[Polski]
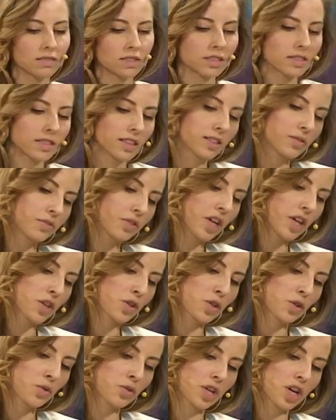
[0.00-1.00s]
e, ta twoja
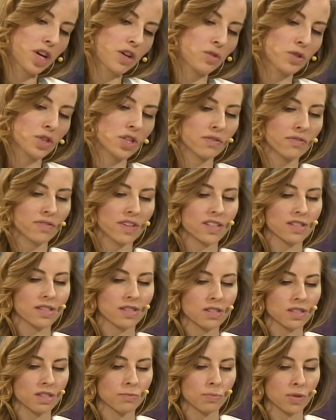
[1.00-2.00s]
książka rośnie wraz
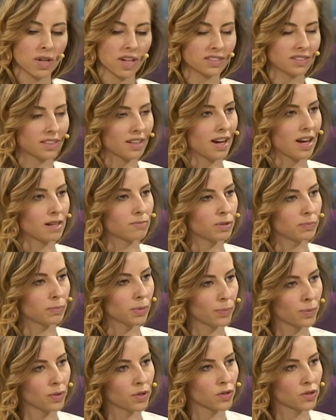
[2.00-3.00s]
z bohaterami
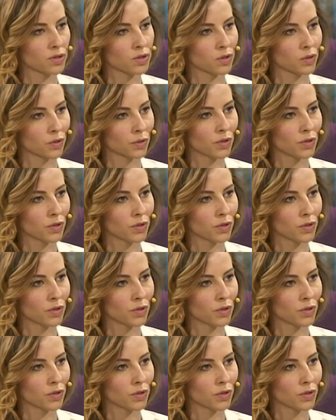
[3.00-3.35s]
tak, po prostu.